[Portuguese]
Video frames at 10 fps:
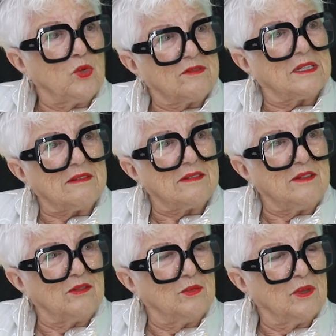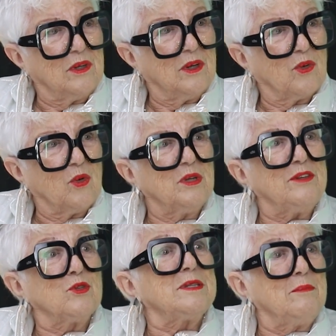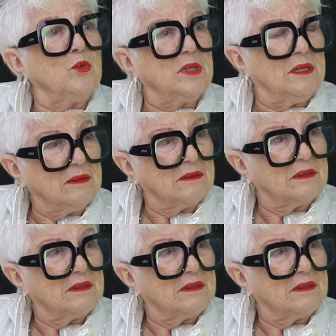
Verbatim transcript: ostracismo? Como que você muda?